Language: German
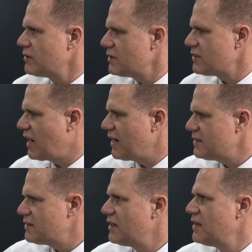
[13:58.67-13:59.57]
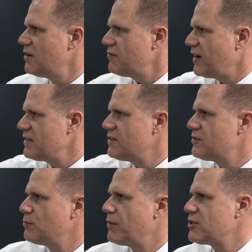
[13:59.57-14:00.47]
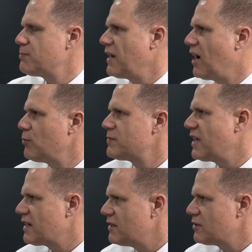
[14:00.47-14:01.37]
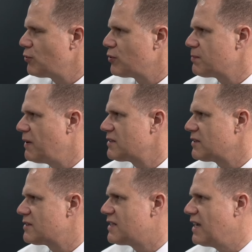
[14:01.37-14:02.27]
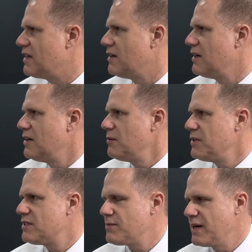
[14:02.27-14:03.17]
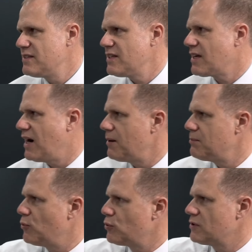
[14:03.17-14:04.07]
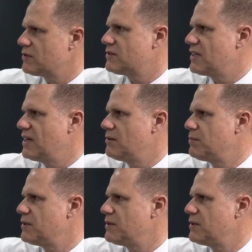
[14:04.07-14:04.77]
Das heißt, falls Sie zum Beispiel hauptsächlich Durchmesser 10 bis 20 haben oder 10